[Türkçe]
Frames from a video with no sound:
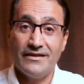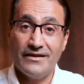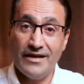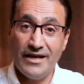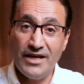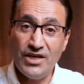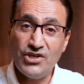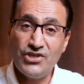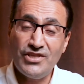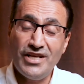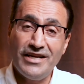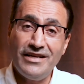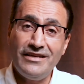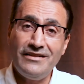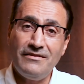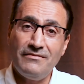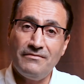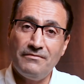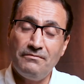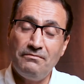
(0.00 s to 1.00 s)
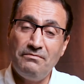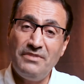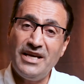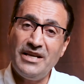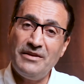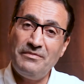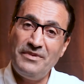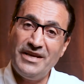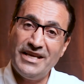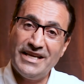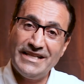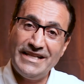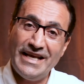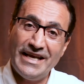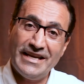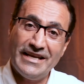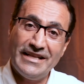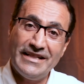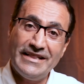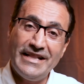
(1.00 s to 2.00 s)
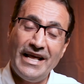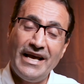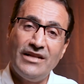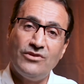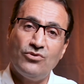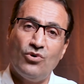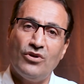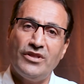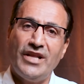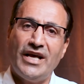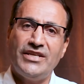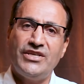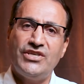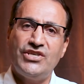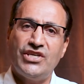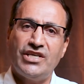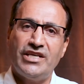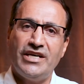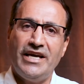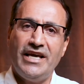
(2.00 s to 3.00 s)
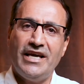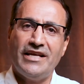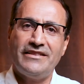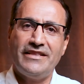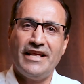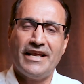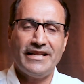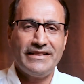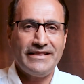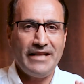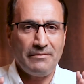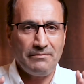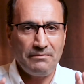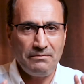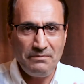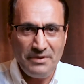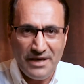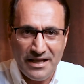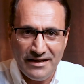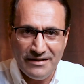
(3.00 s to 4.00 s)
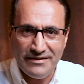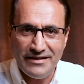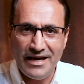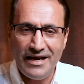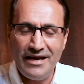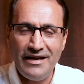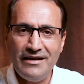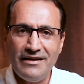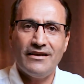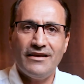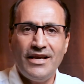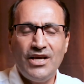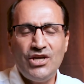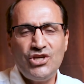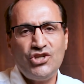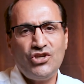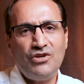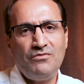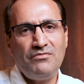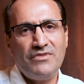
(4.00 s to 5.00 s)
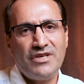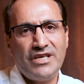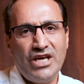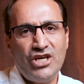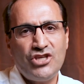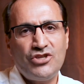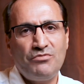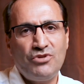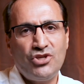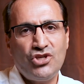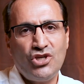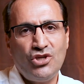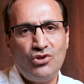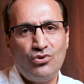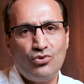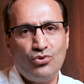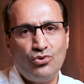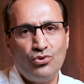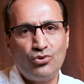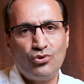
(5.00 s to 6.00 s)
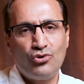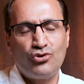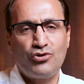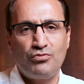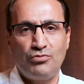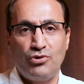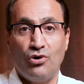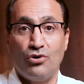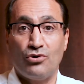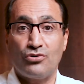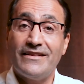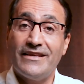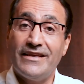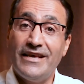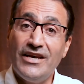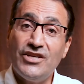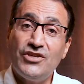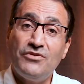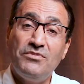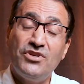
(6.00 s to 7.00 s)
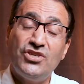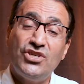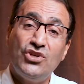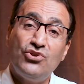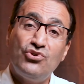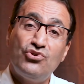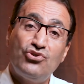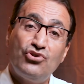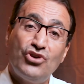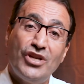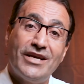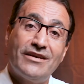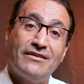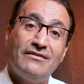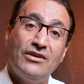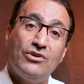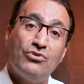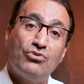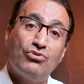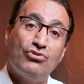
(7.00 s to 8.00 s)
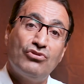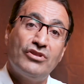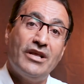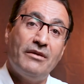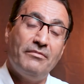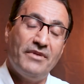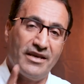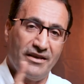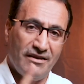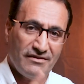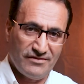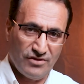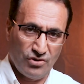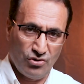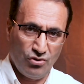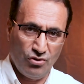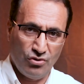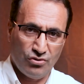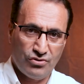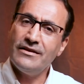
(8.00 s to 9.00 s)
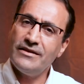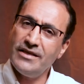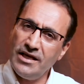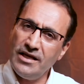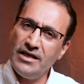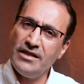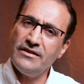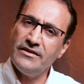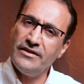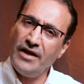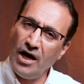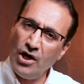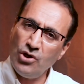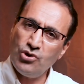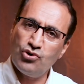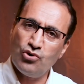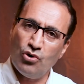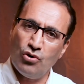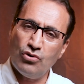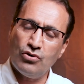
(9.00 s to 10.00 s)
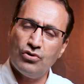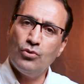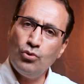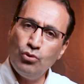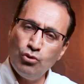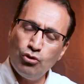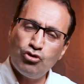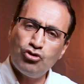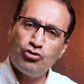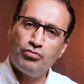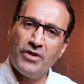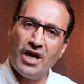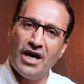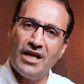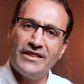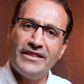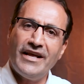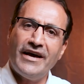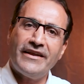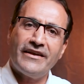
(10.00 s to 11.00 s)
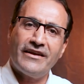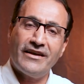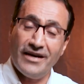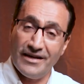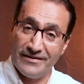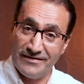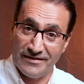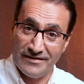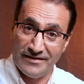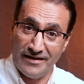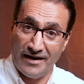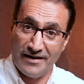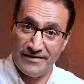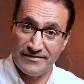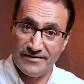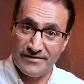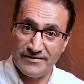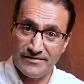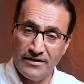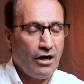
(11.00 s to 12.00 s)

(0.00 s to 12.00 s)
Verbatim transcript: Eşlerin birbirlerinden olan şikayetlerinden biri de eşim geçmişi unutmuyor. Geçmişi sürekli gündeme getiriyor ki daha çok unutmayanlar kadınlardır.